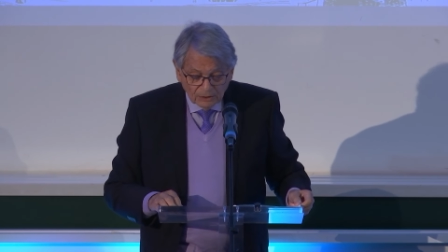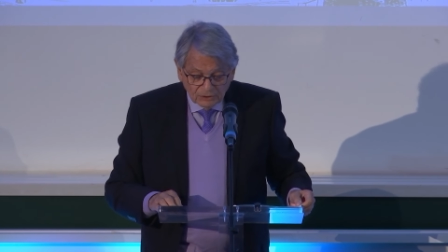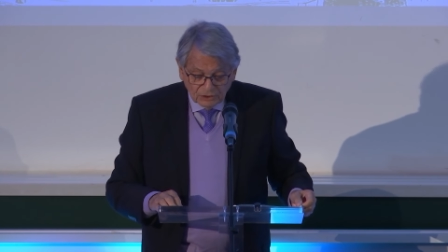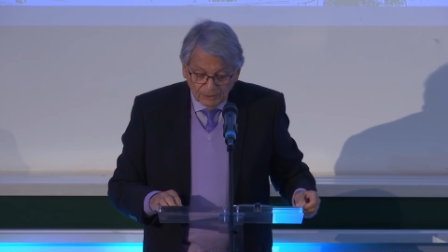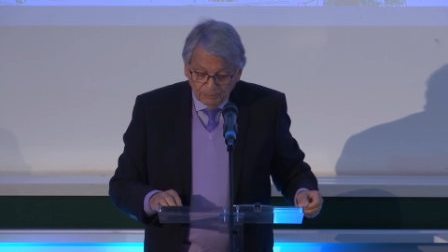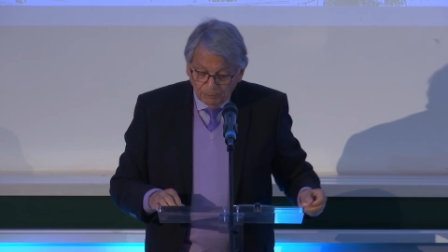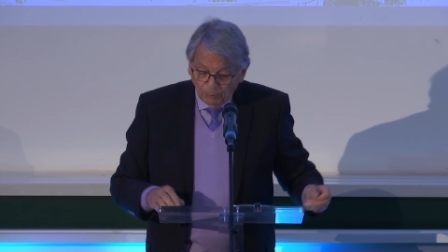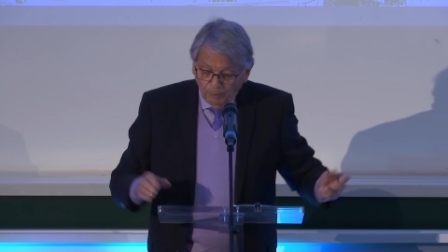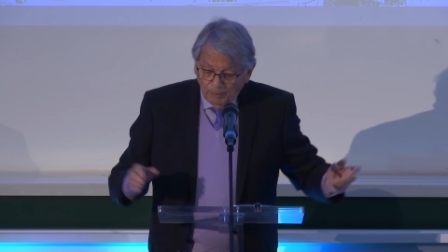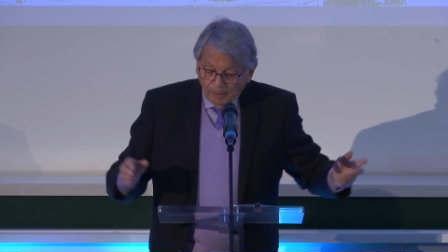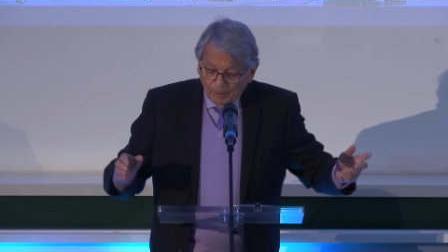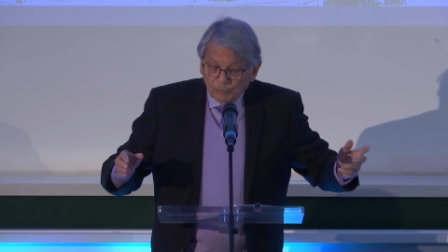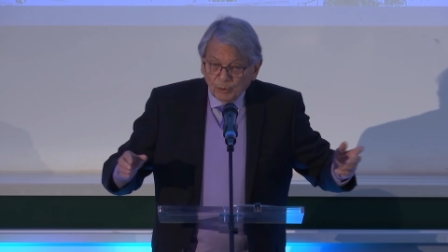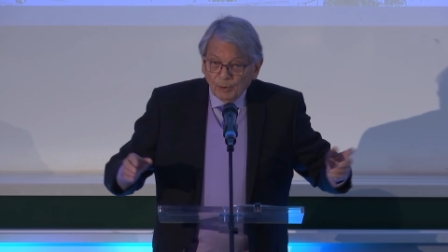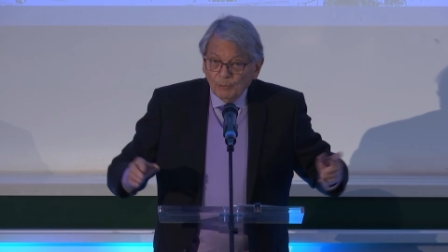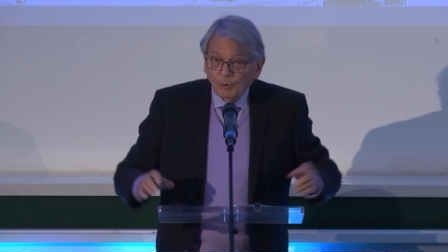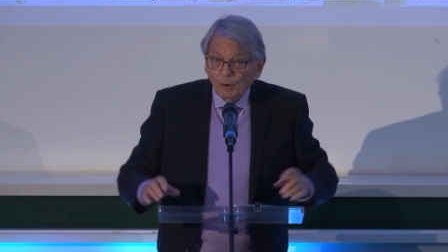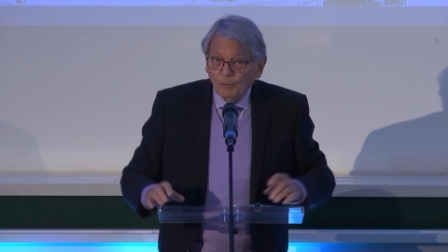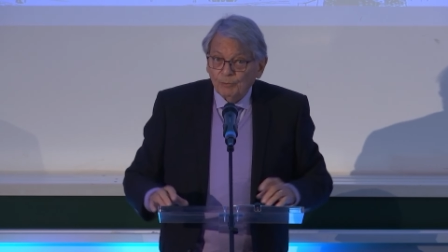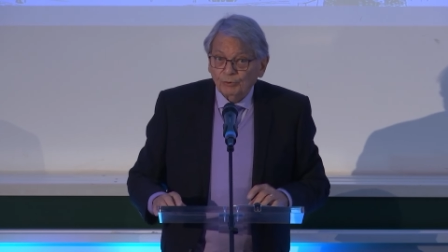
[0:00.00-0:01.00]
C'est
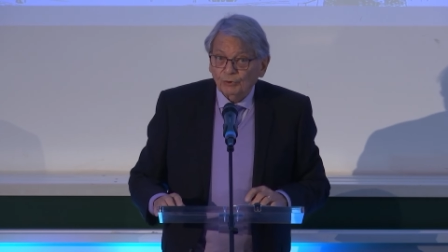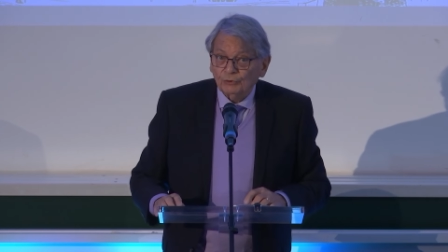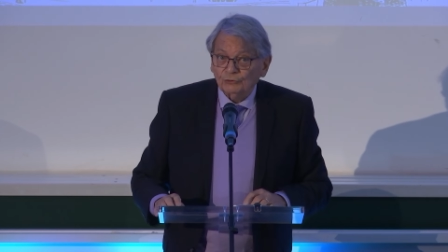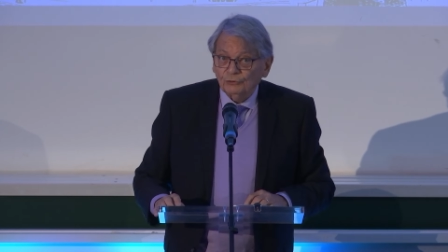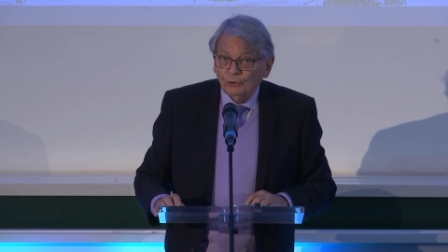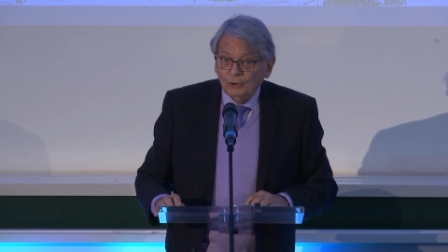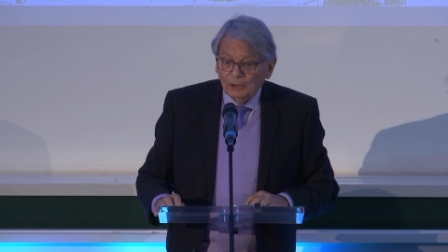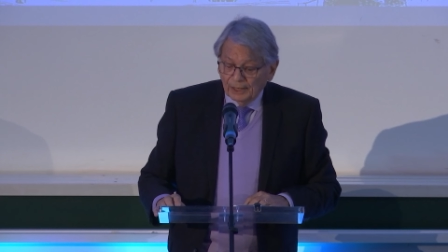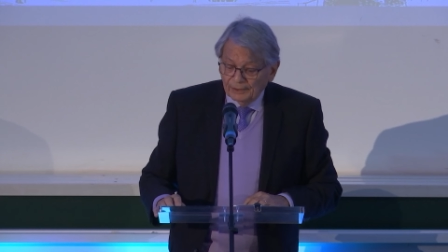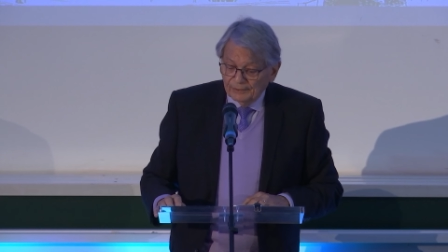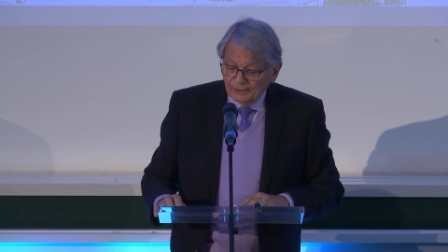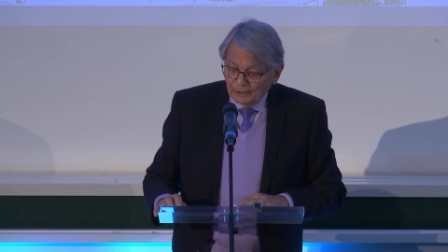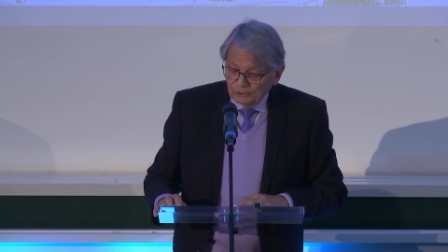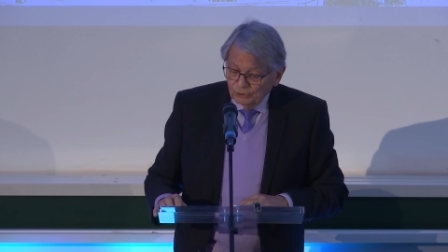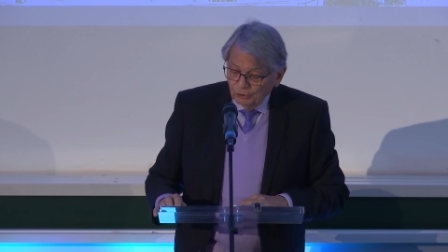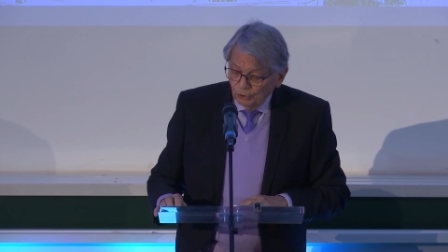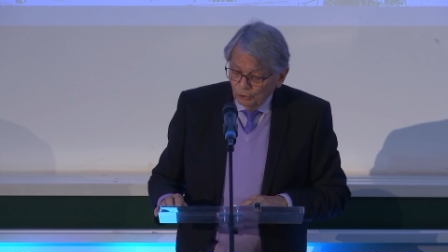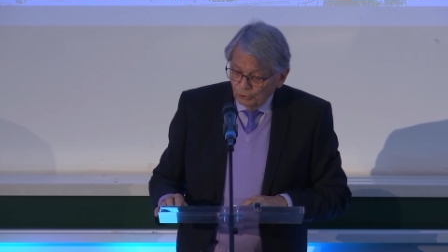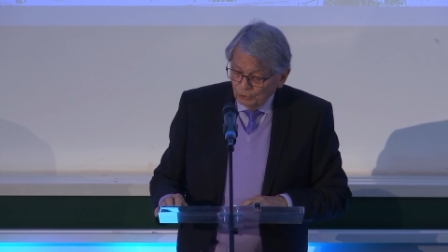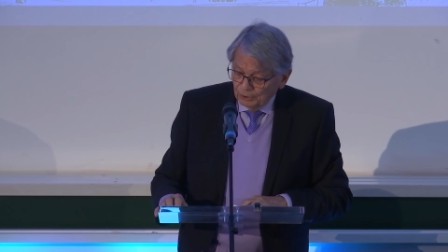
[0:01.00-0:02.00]
probablement pour cela
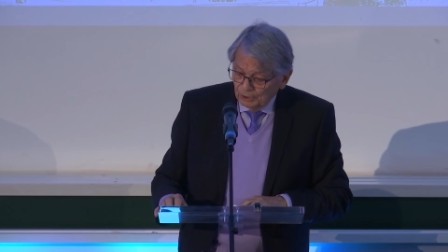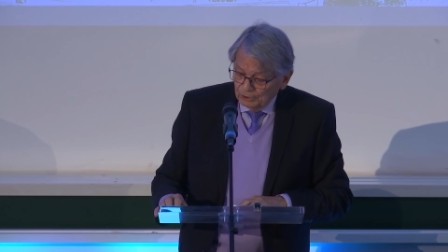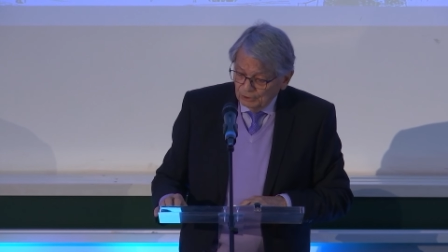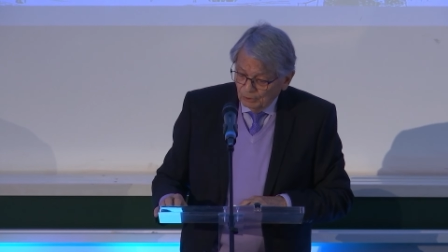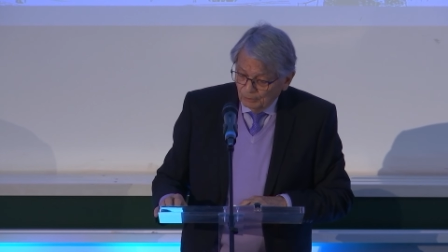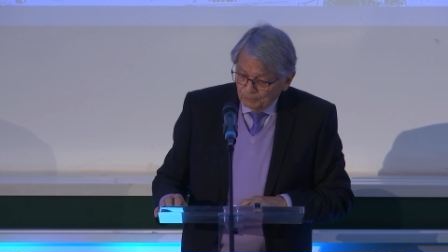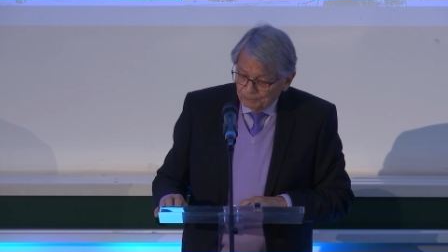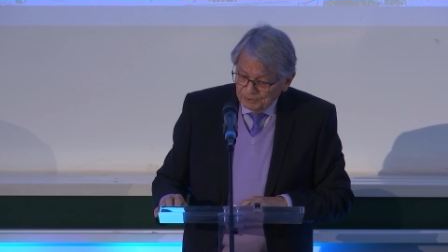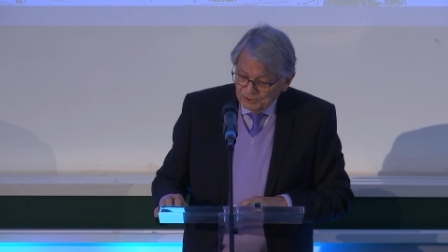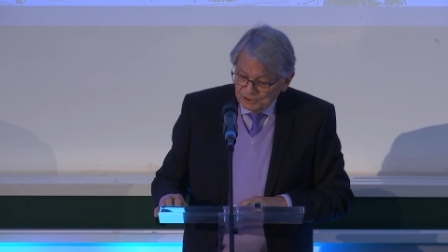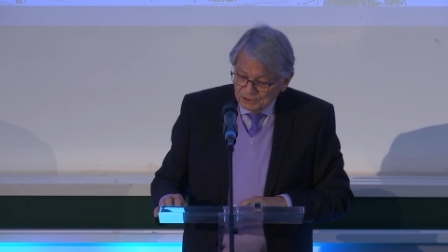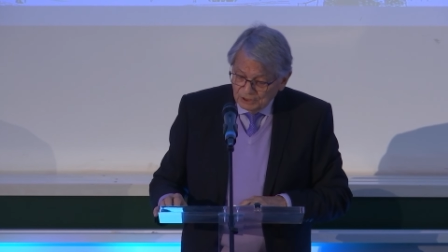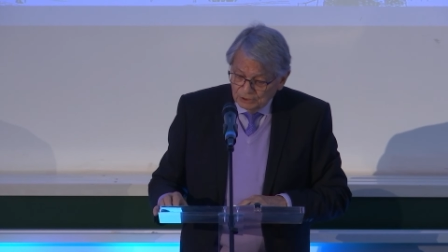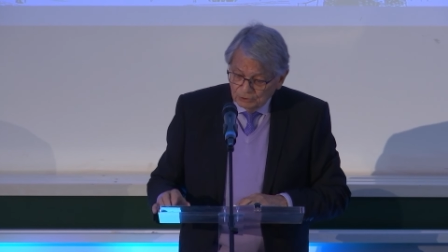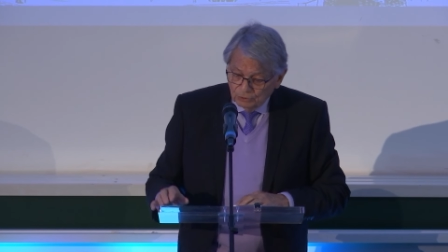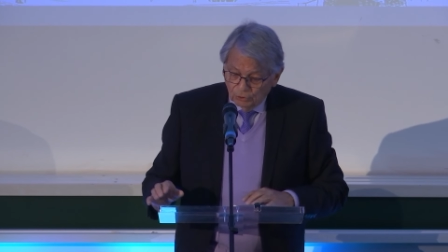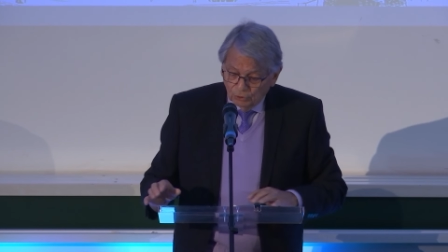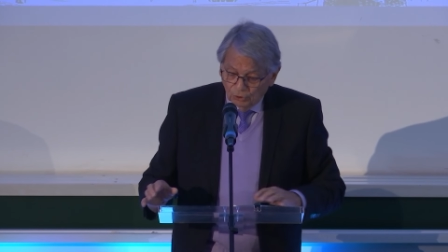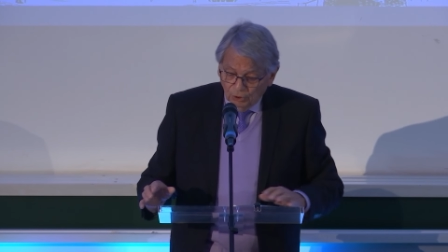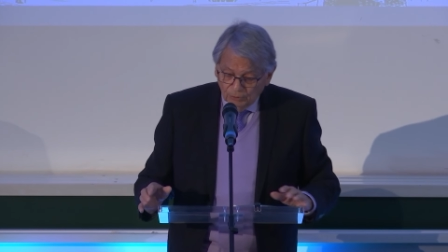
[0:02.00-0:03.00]
d'ailleurs qu'ayant pitié
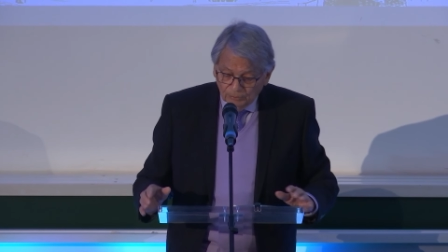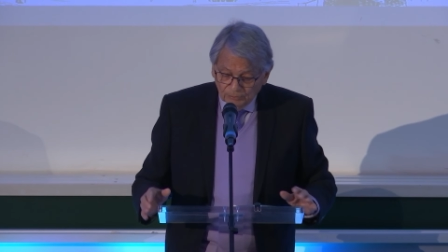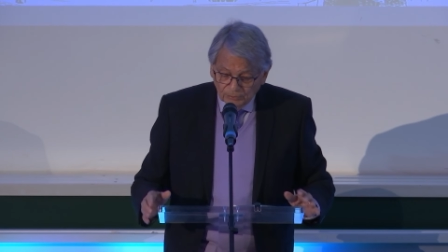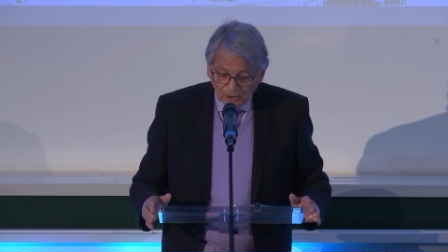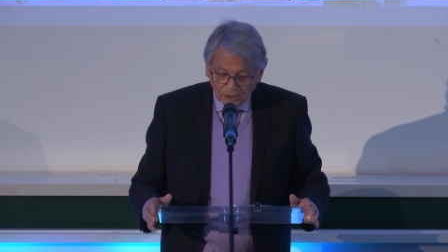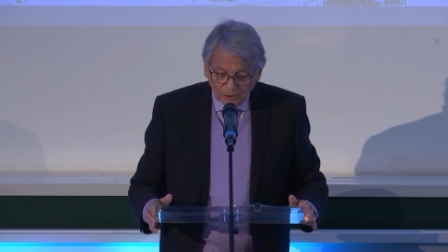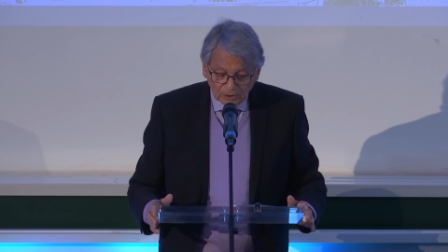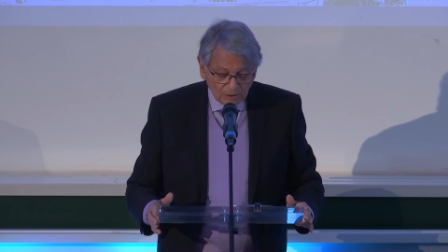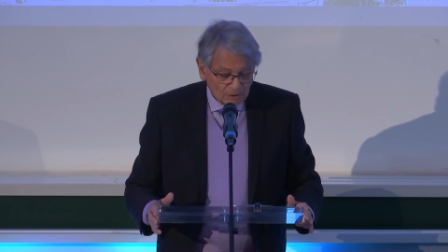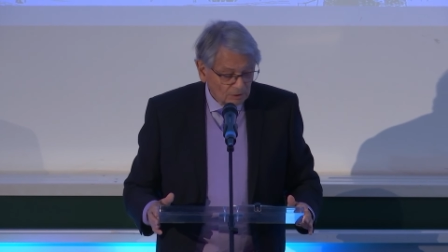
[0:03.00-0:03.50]
de l'homme,